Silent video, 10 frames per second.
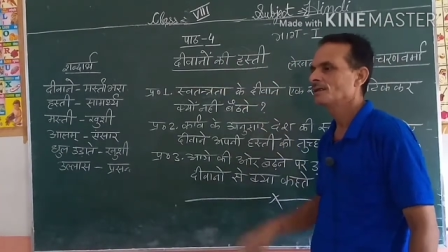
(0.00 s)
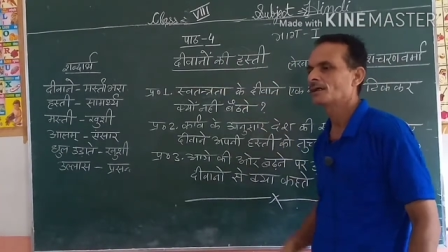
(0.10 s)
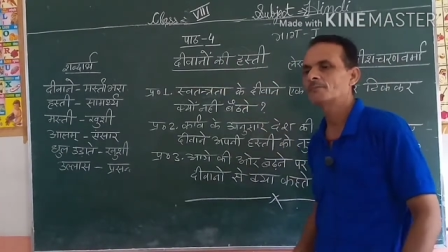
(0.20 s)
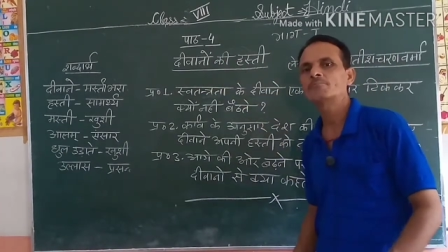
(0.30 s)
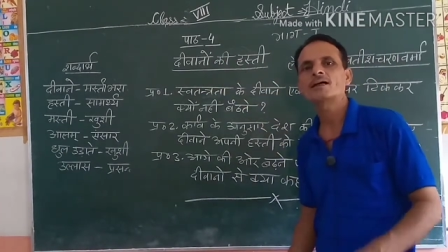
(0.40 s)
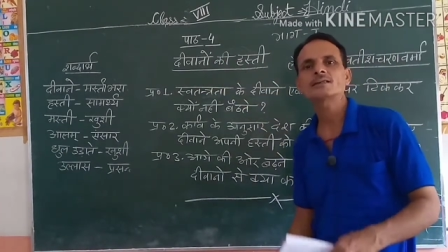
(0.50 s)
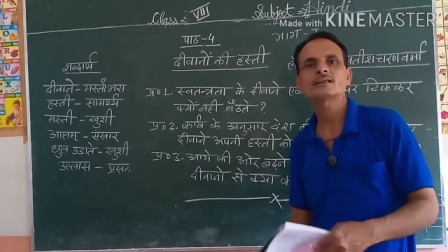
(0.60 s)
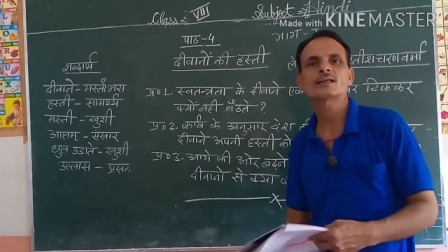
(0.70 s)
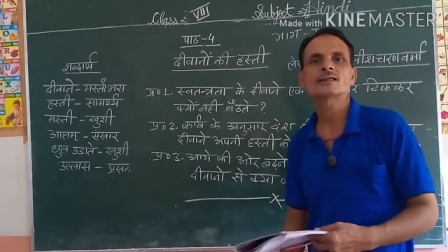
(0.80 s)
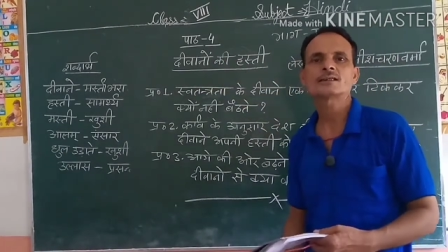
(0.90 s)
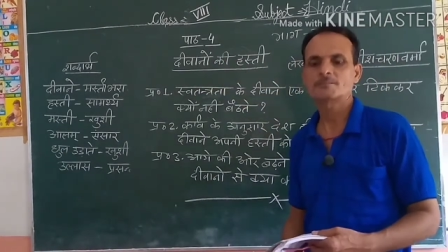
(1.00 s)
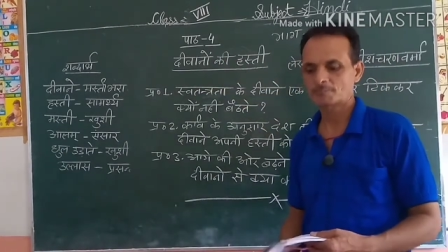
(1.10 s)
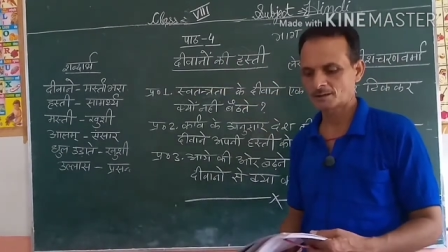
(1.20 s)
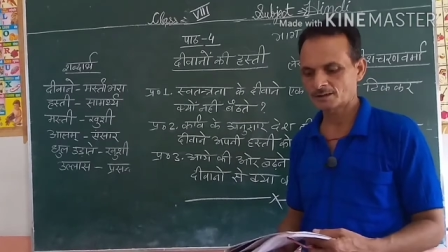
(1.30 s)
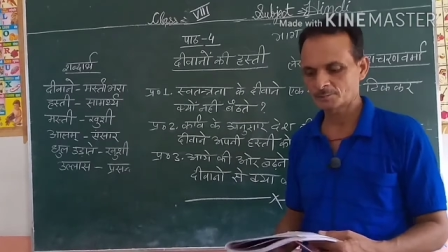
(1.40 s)
हम बात कर लेते हैं
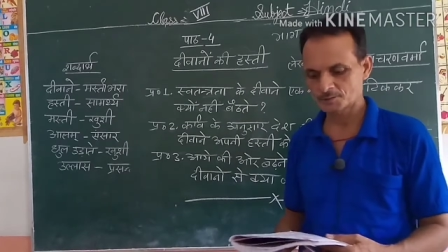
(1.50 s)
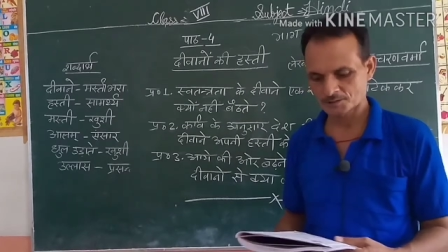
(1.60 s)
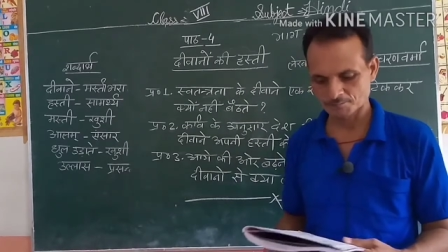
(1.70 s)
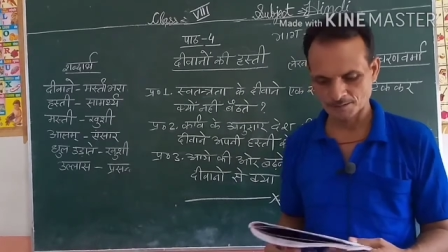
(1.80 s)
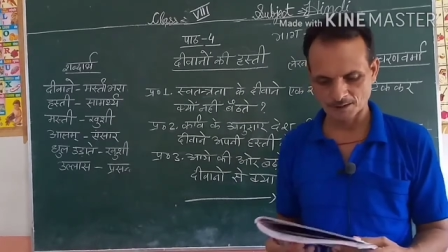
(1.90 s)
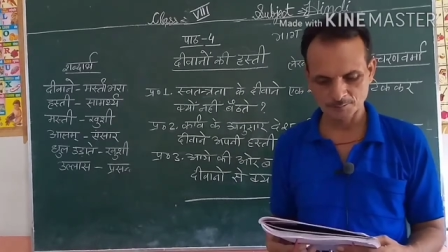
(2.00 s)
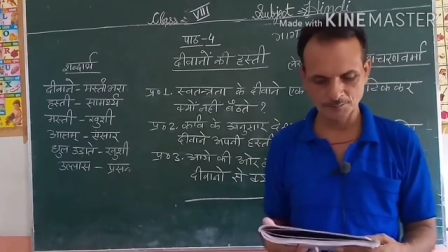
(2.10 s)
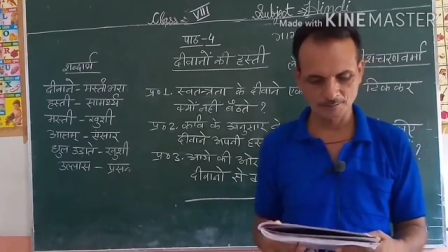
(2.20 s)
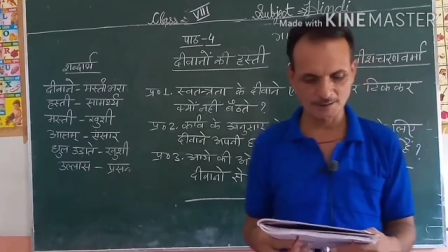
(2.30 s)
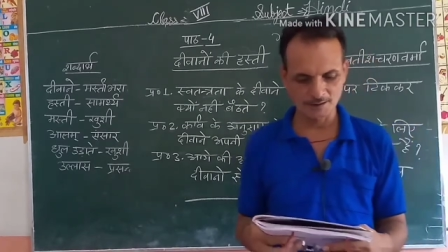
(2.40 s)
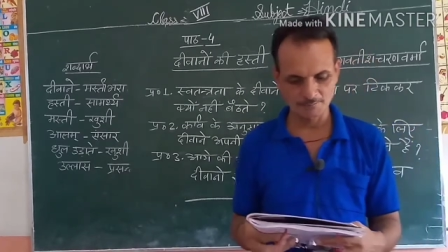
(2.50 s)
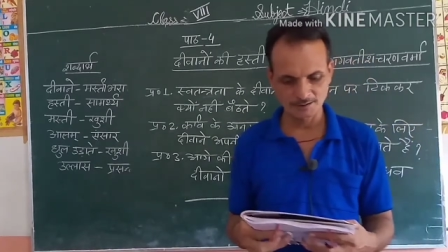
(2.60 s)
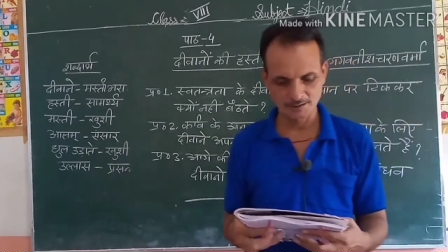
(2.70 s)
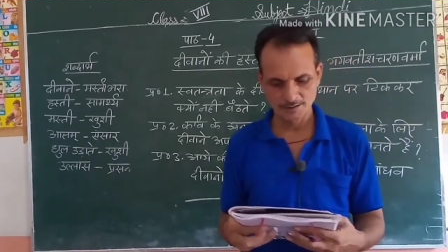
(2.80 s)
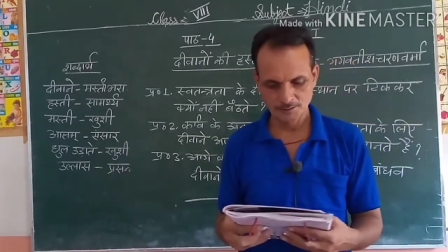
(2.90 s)
पहले कुछ शब्दार्थों के बारे
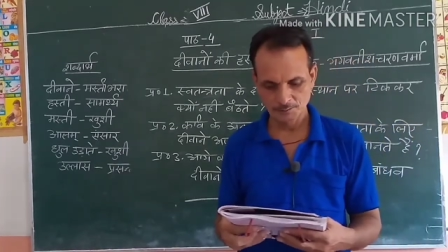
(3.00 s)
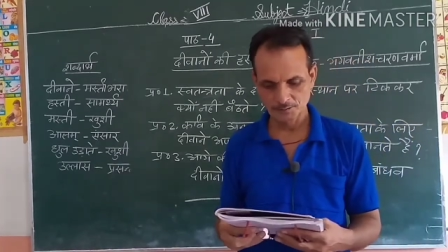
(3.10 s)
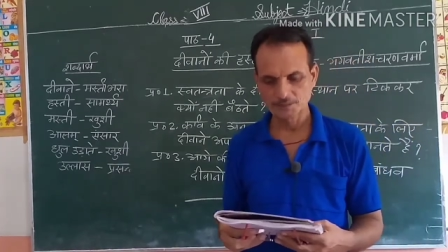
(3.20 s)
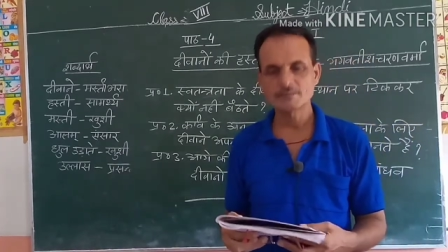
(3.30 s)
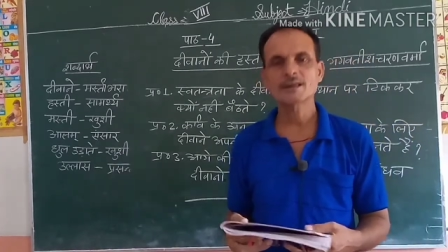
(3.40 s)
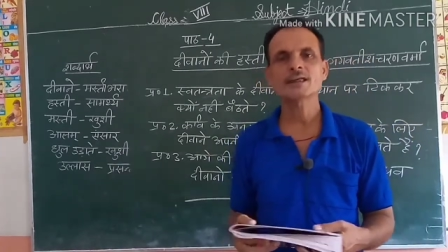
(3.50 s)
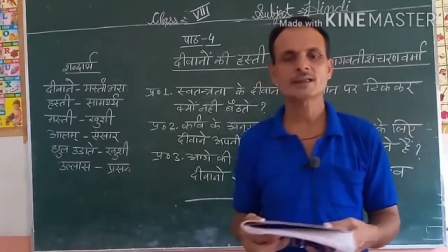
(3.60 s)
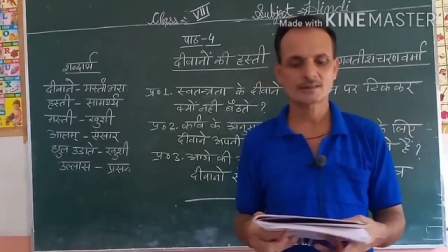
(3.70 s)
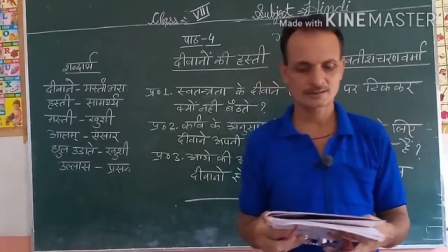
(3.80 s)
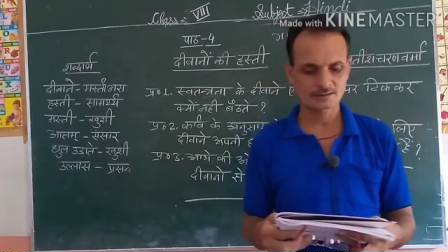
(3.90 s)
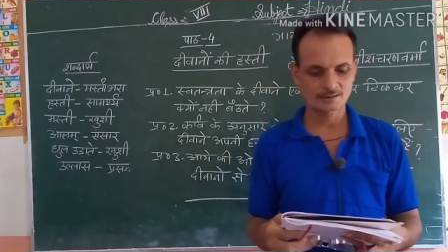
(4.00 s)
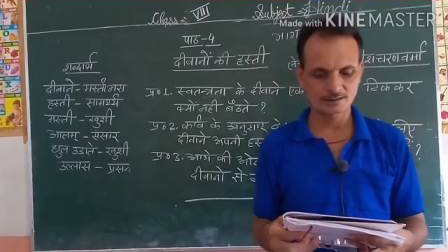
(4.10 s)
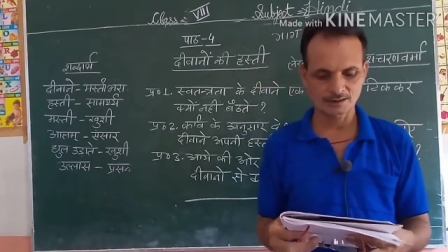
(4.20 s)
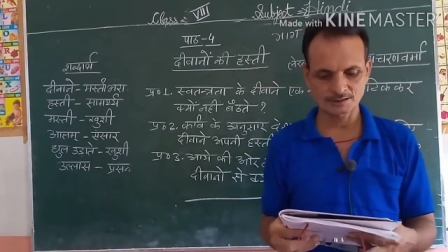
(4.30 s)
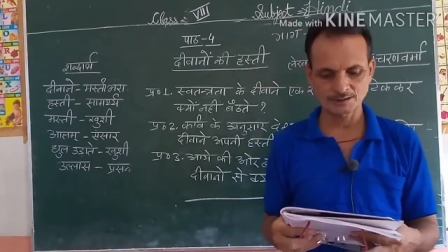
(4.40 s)
में तो दीवाने
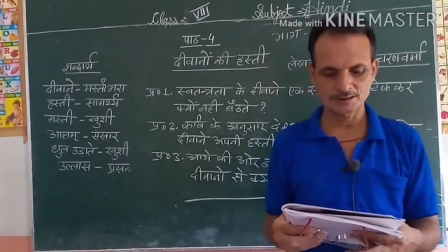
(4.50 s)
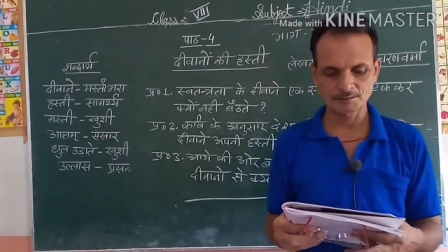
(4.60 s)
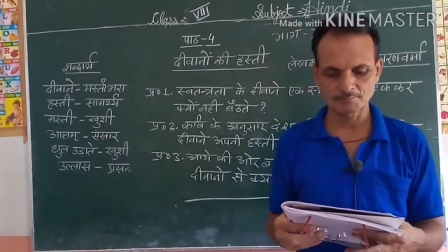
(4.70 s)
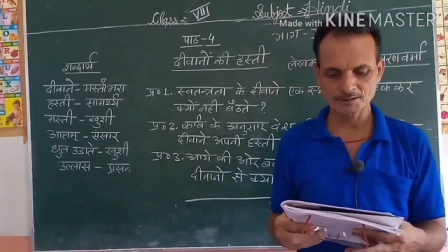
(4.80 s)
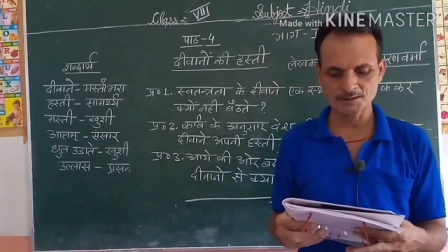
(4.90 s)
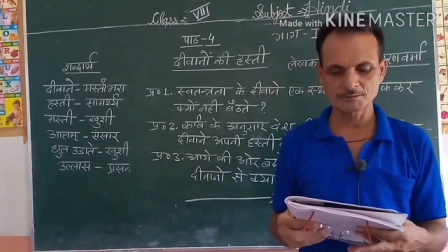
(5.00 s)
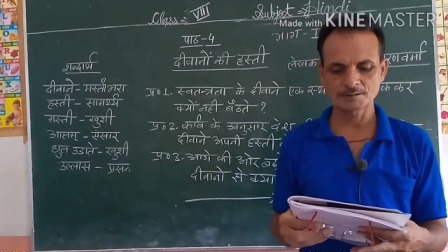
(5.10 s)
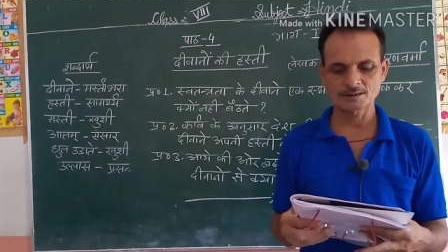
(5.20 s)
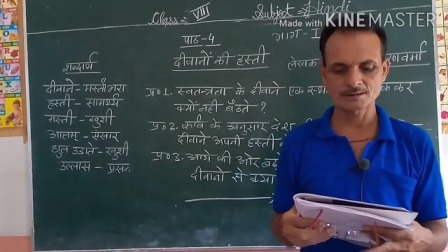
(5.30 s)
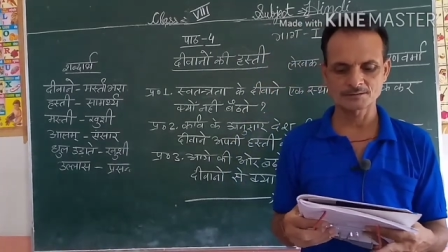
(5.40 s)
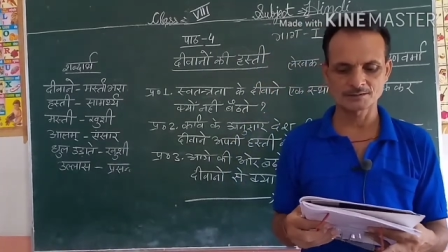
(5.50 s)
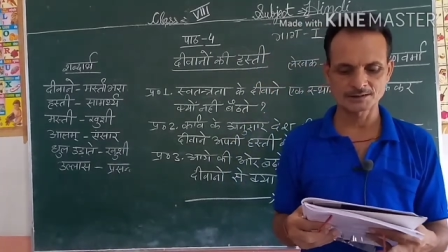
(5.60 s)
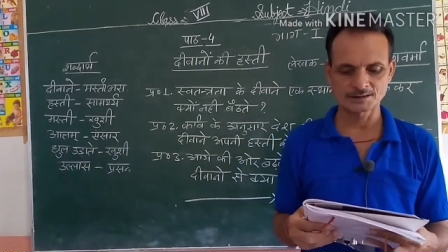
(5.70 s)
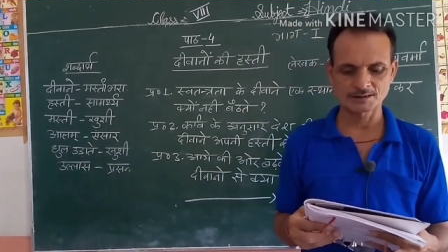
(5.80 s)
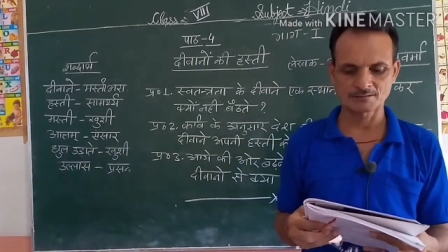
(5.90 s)
कहते हैं मस्ती भरा जीवन
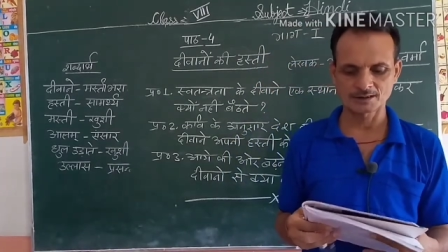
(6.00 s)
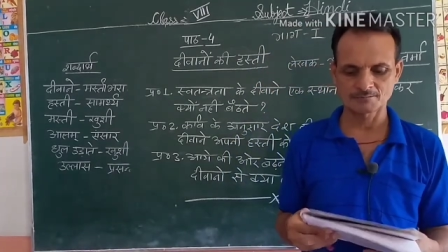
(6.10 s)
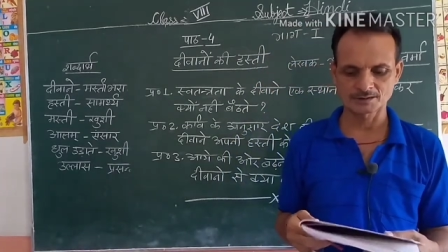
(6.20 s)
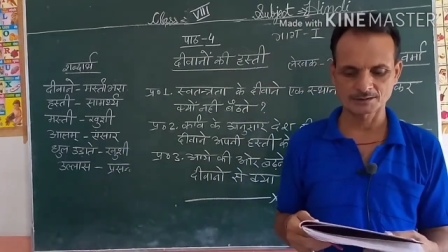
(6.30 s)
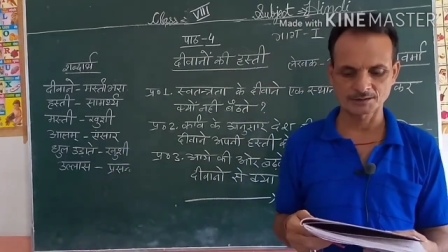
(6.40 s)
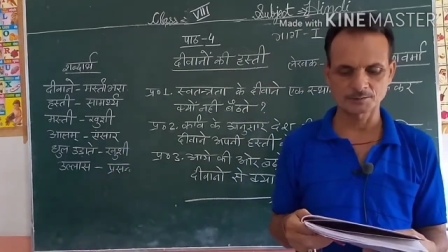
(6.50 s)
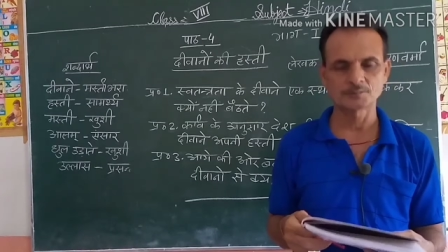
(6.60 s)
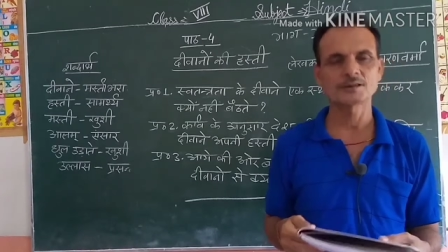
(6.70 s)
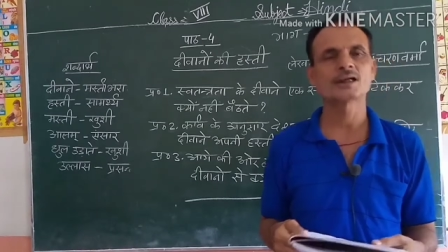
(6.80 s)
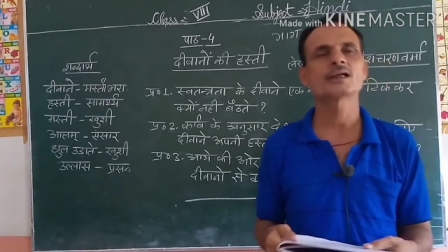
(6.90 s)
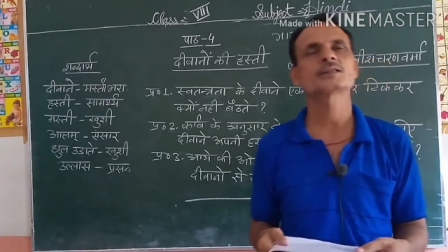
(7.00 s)
जीने वाले व्यक्ति को या